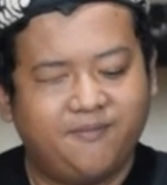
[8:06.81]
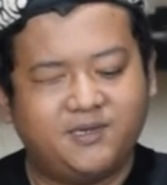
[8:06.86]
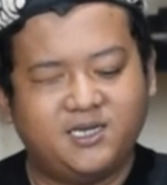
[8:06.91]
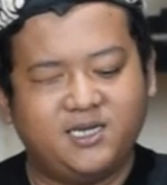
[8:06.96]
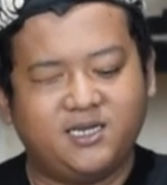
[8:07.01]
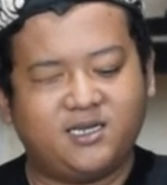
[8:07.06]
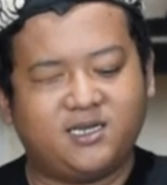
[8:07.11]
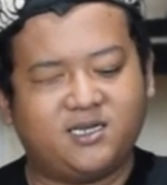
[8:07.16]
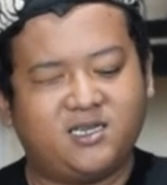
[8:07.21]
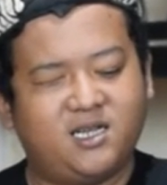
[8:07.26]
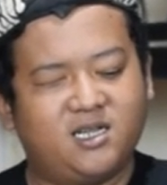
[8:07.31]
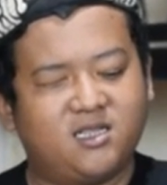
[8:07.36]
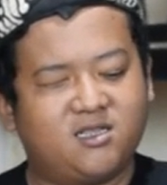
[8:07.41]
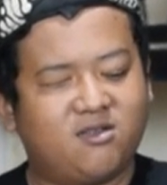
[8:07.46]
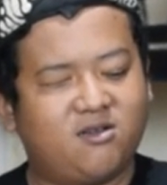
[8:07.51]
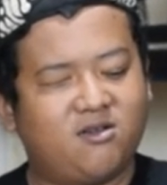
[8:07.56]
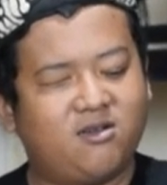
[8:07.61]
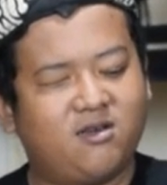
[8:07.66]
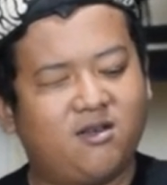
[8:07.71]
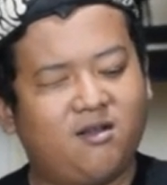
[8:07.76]

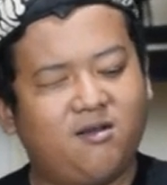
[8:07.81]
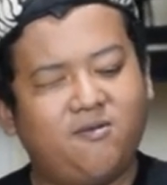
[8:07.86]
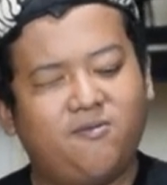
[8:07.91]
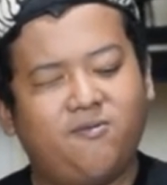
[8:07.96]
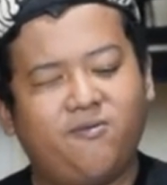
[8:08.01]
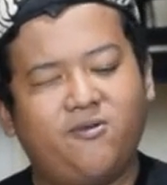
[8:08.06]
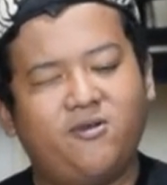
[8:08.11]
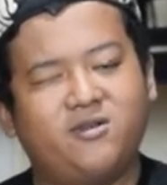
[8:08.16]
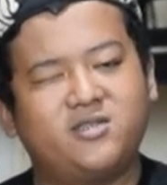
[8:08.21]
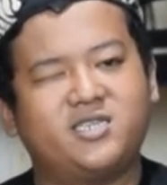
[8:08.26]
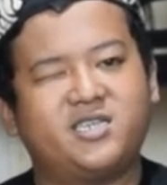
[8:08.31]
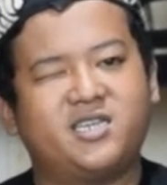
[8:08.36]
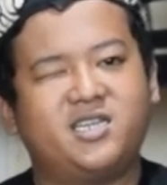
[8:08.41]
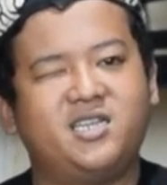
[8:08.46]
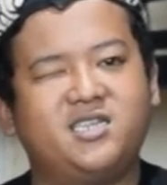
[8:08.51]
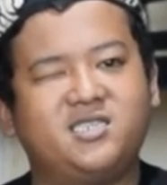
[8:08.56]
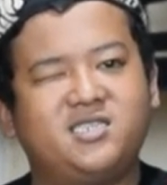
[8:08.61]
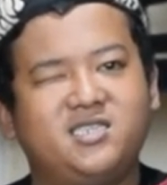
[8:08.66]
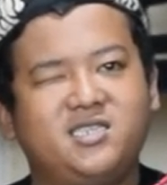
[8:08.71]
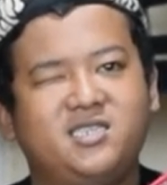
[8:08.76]
predator
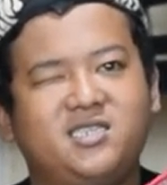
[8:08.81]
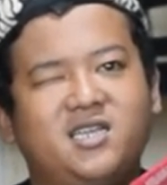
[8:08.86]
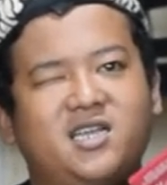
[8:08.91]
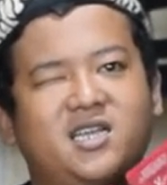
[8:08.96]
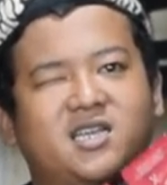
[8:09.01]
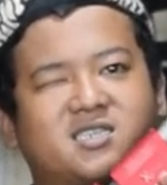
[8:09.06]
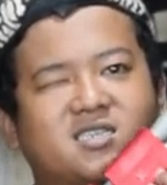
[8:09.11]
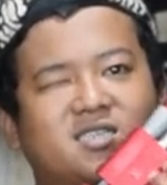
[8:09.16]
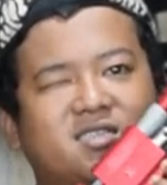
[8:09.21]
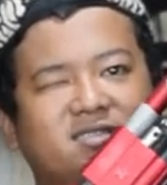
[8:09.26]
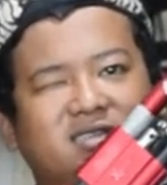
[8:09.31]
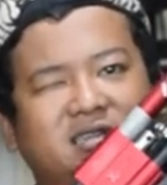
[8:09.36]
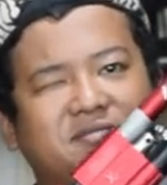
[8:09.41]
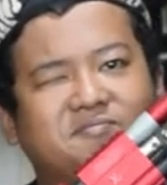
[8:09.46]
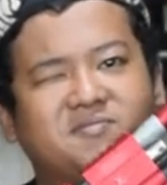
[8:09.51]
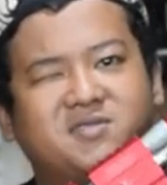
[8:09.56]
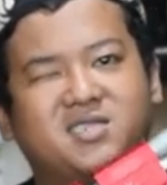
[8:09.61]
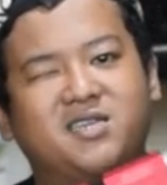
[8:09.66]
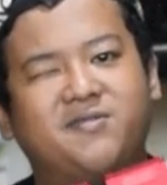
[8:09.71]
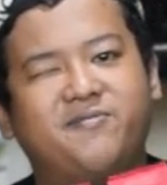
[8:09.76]
sensi
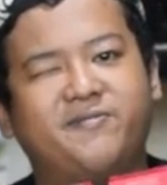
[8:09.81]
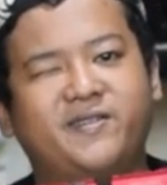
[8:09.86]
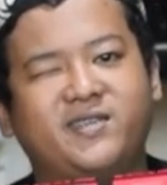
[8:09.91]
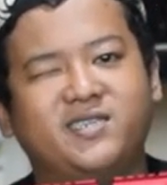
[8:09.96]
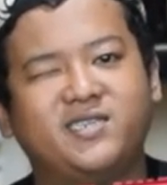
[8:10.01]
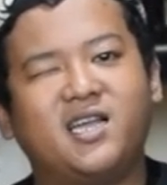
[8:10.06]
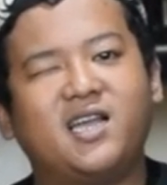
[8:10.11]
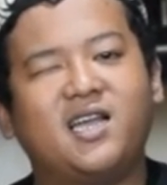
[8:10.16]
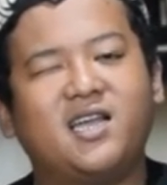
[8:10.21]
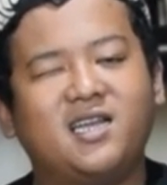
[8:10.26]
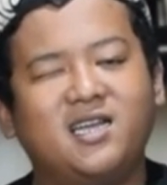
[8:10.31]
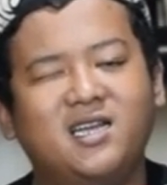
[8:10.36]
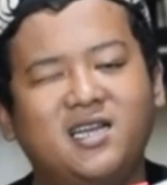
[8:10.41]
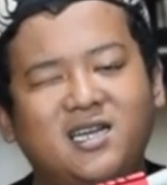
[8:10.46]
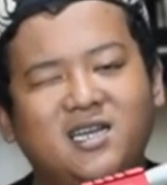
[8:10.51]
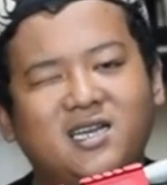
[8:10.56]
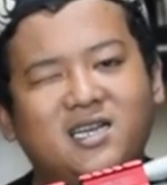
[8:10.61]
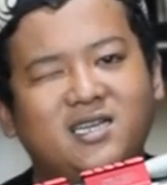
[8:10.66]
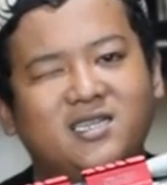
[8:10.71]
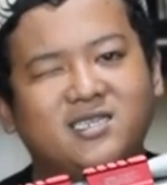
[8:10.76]
ekstrim chambernya
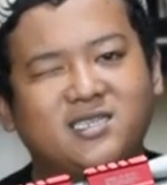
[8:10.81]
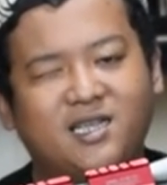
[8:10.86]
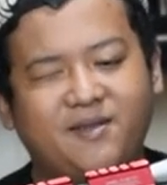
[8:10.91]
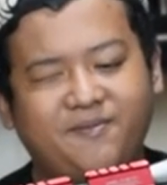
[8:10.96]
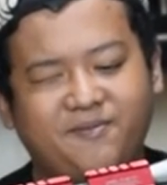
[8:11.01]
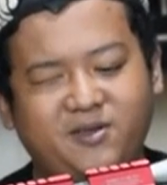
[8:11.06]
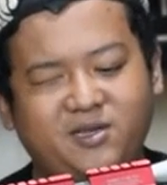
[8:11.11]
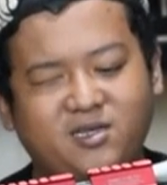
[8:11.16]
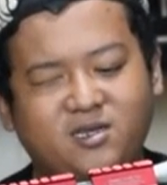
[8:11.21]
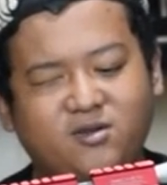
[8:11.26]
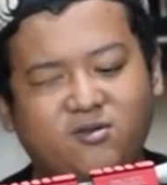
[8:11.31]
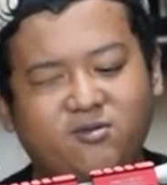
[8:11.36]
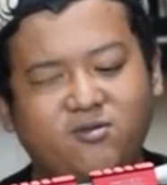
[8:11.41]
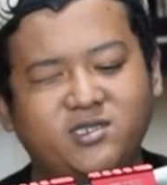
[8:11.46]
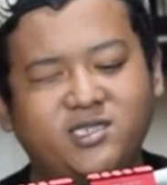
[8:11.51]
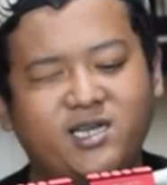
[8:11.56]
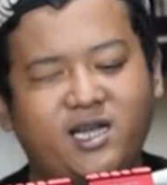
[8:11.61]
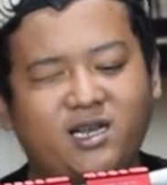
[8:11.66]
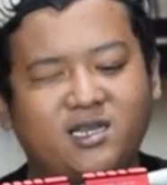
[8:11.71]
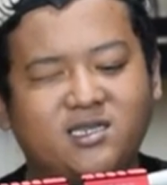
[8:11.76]
chamber
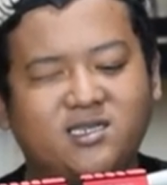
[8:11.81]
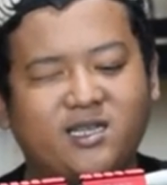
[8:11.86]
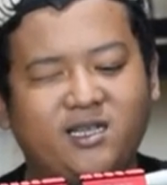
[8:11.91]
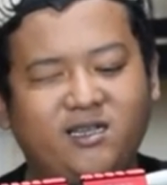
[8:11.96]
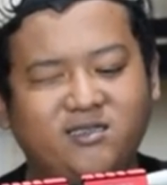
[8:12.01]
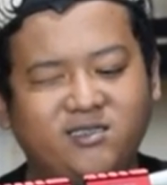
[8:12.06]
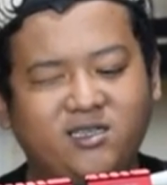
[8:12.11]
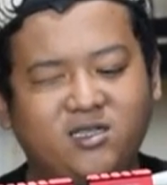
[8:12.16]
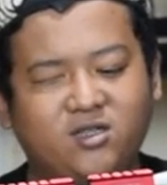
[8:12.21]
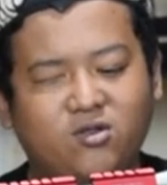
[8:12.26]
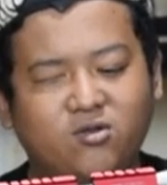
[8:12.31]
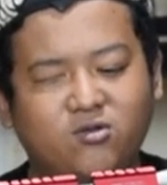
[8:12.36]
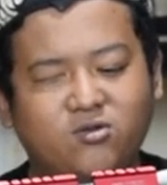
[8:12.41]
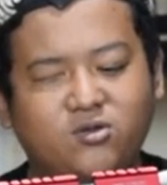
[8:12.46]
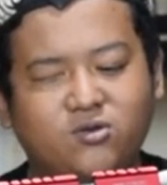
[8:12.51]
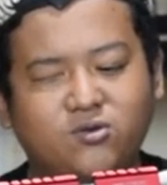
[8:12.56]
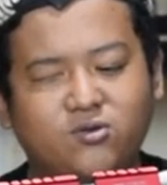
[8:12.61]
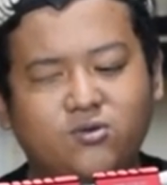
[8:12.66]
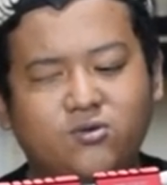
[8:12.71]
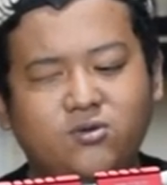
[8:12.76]
dual seri
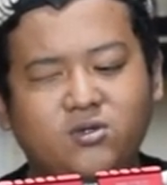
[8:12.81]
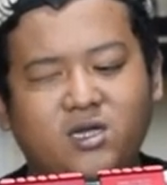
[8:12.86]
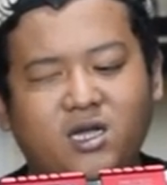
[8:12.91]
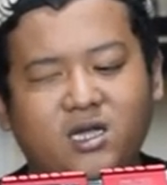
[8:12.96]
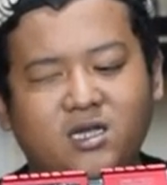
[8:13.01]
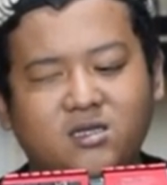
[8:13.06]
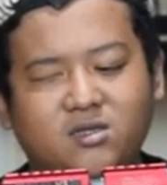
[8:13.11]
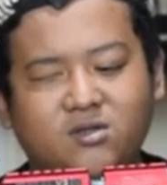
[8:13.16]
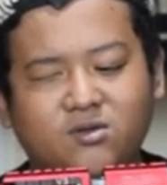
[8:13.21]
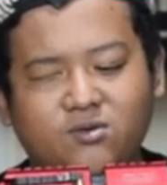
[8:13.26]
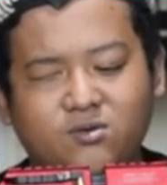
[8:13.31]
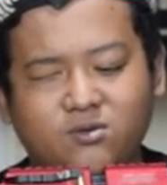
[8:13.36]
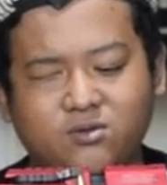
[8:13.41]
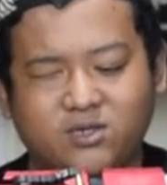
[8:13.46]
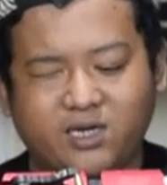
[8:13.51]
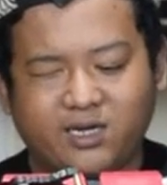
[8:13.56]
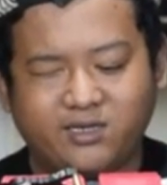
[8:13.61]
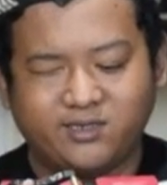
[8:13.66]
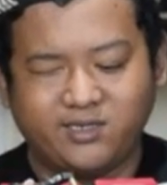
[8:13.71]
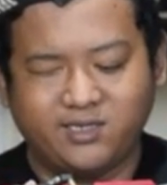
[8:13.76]
7 yaitu
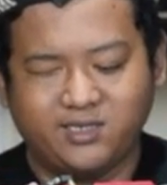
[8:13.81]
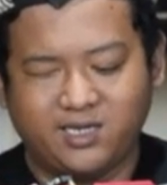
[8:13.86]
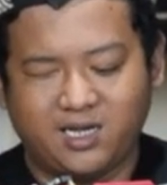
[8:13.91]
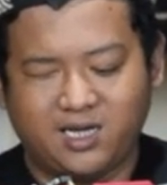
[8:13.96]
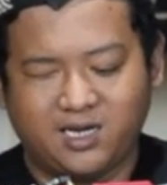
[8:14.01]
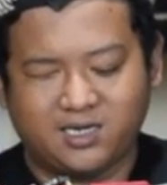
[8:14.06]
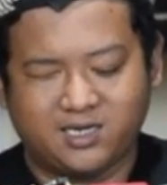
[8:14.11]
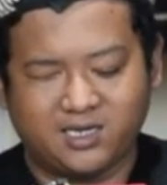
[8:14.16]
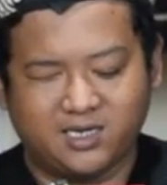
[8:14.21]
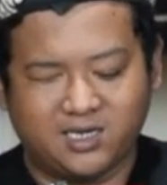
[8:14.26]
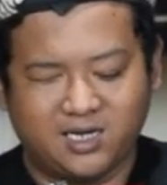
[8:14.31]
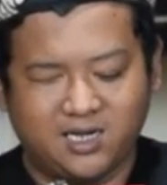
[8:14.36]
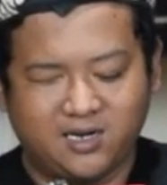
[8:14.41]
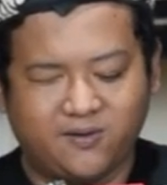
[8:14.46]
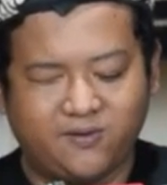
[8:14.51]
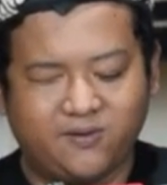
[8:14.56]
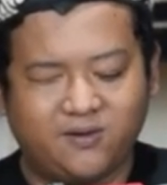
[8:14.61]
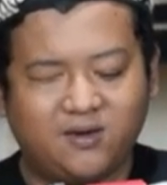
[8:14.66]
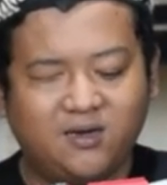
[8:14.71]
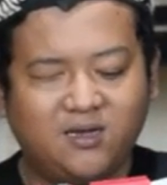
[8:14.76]
serinya
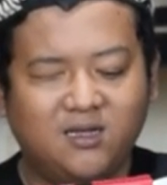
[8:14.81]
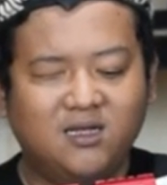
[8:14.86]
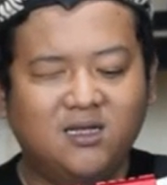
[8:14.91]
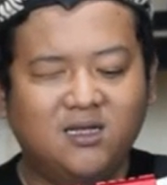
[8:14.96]
dengan